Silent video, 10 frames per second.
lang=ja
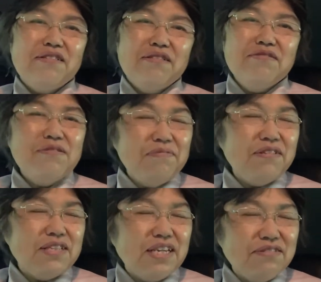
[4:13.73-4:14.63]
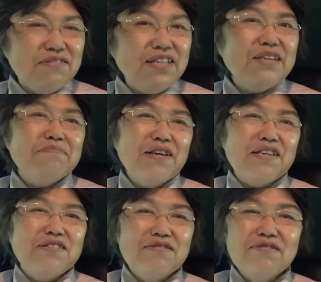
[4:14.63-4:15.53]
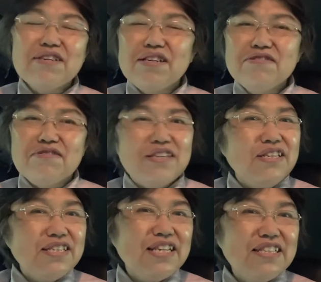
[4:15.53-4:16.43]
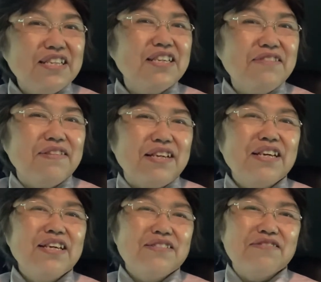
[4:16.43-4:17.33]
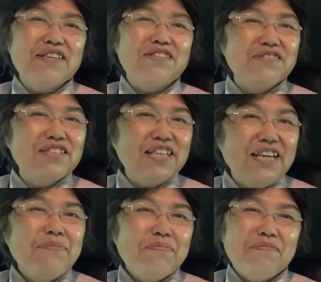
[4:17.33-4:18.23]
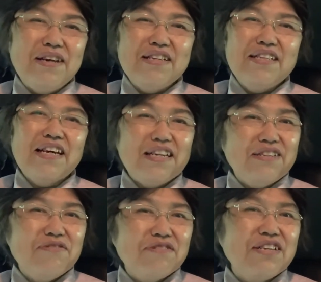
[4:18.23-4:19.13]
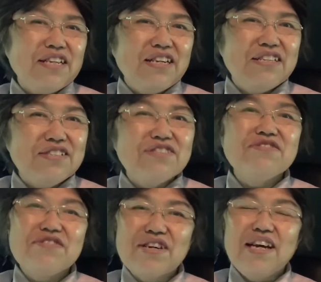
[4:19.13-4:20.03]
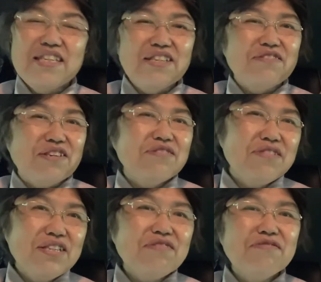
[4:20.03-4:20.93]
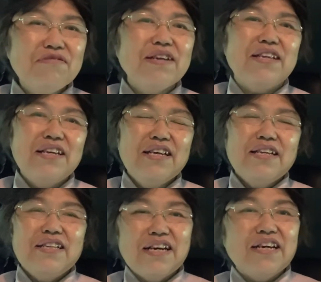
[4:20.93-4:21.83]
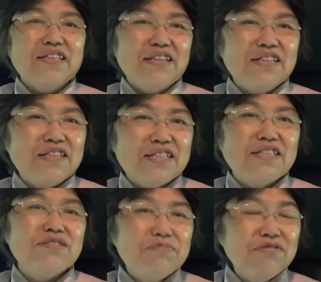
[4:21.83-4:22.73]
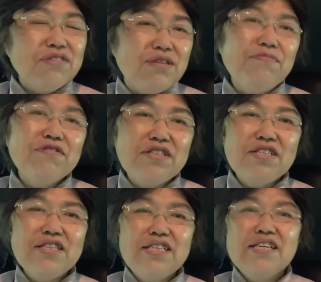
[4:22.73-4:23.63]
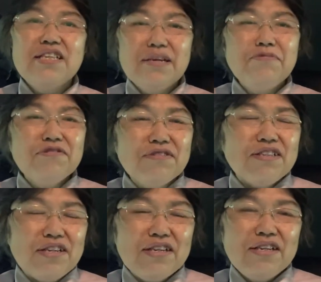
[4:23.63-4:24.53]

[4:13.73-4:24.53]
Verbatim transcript: 言ってみ最初にね、まあ、結論から言うと金銭的にはねそんな急にねまあなんかね大きな臨時収入が入ったとかそういったことはねなかったんですが自分の気持ち的なものがね